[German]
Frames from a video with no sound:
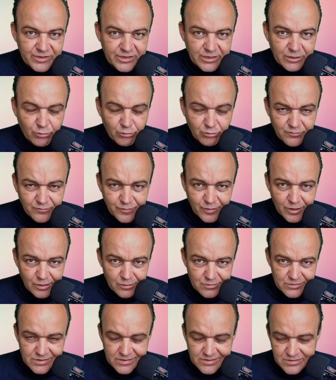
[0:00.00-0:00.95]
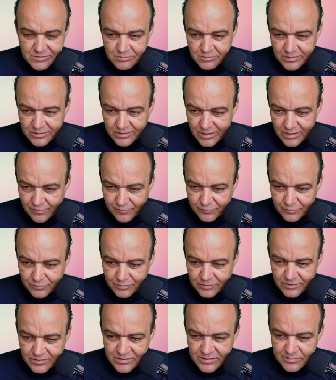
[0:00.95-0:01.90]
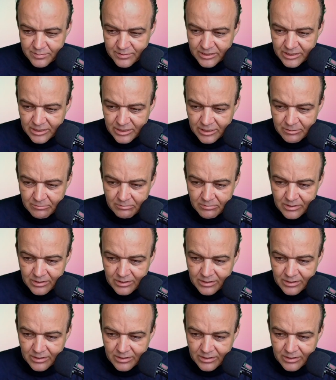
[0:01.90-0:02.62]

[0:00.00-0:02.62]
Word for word: Die Grundvoraussetzungen dafür, dass wir